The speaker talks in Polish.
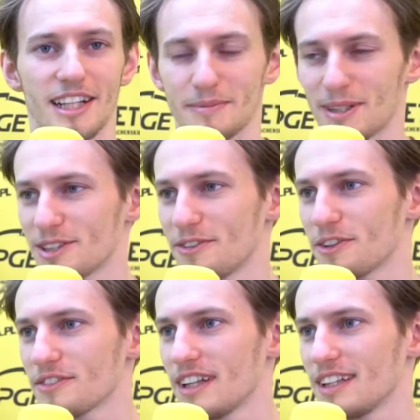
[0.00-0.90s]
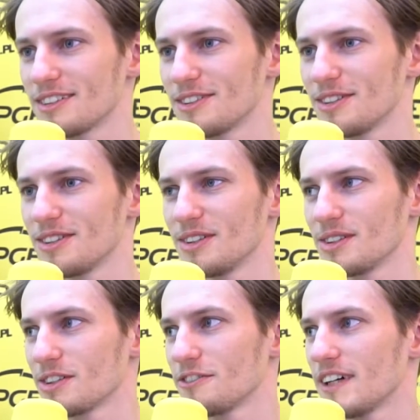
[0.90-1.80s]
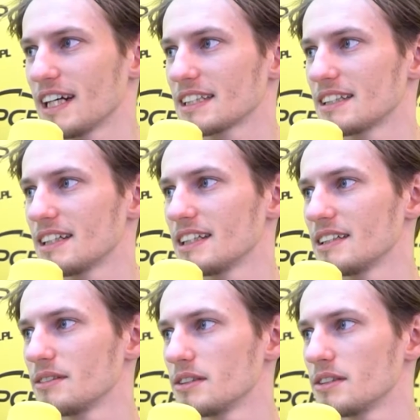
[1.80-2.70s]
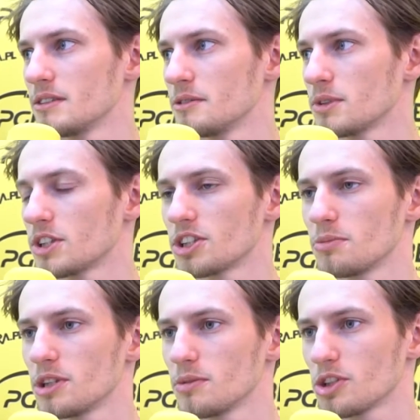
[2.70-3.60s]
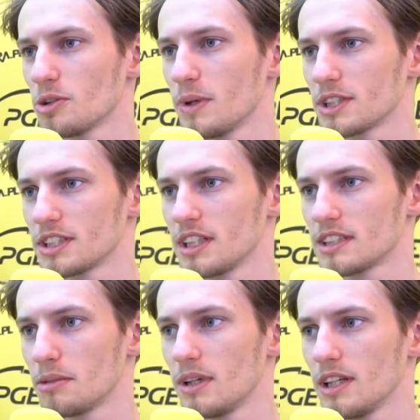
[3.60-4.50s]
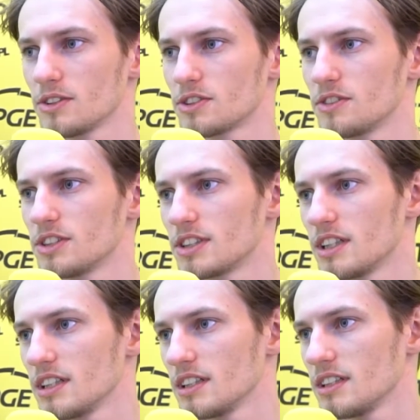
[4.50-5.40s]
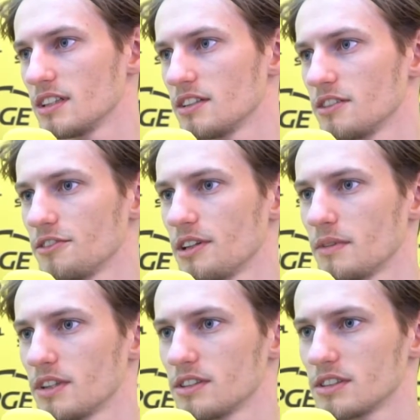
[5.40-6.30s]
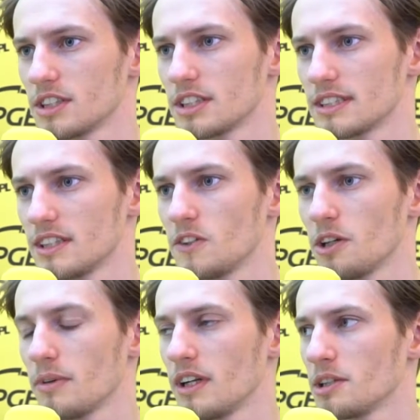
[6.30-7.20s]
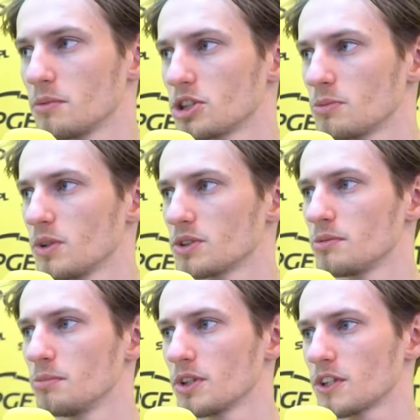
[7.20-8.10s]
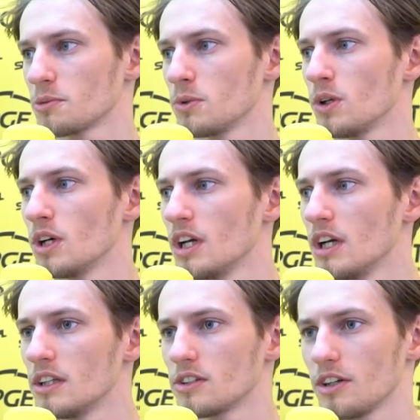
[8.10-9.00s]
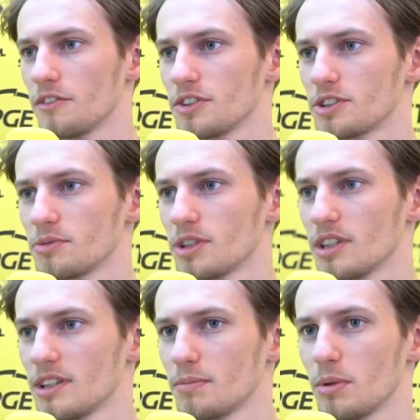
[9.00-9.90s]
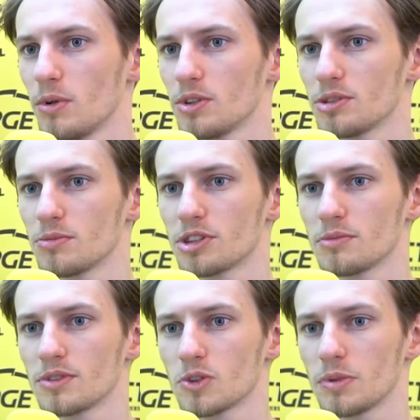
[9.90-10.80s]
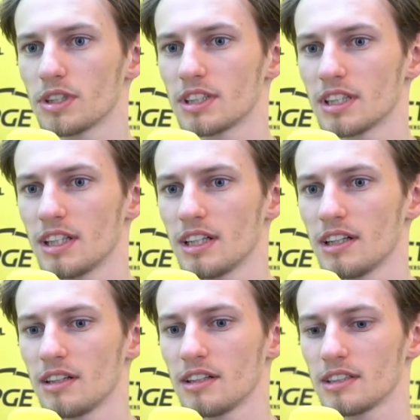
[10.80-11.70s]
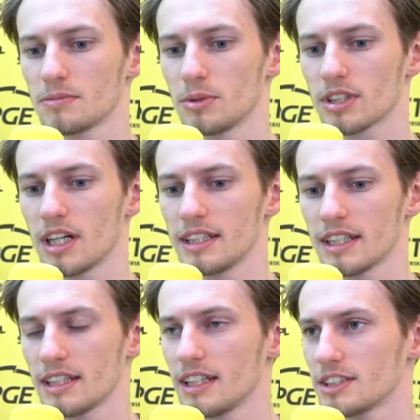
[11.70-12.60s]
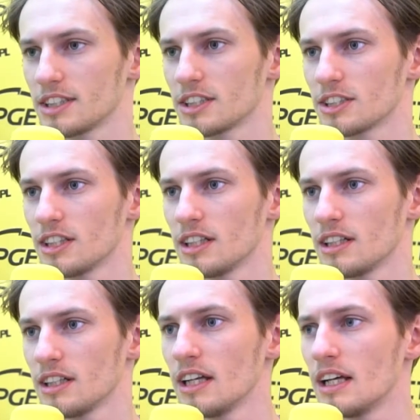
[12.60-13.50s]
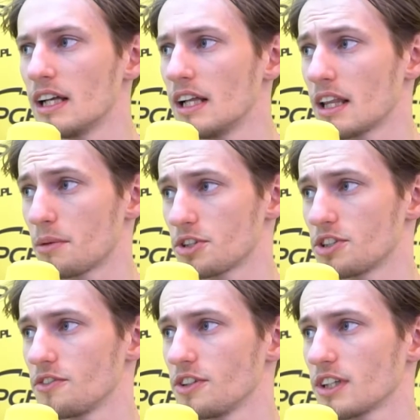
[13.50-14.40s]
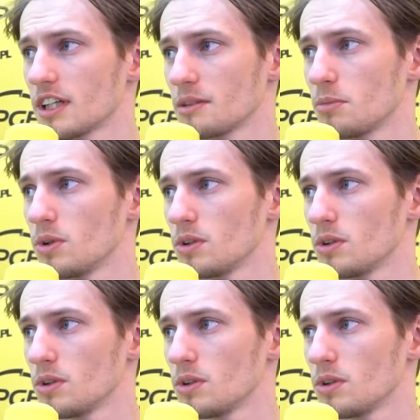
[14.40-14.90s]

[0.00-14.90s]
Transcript: jest bardzo wyrównana, to, to fakt, ale myślę, że my nie możemy patrzeć na tabelę. Oczywiście wiemy, gdzie się znajdujemy, ale nie możemy o tym myśleć, bo to nam w niczym nie pomoże. Musimy skupiać się na spotkaniach, na naszej grze, na, na przeciwnikach, bo,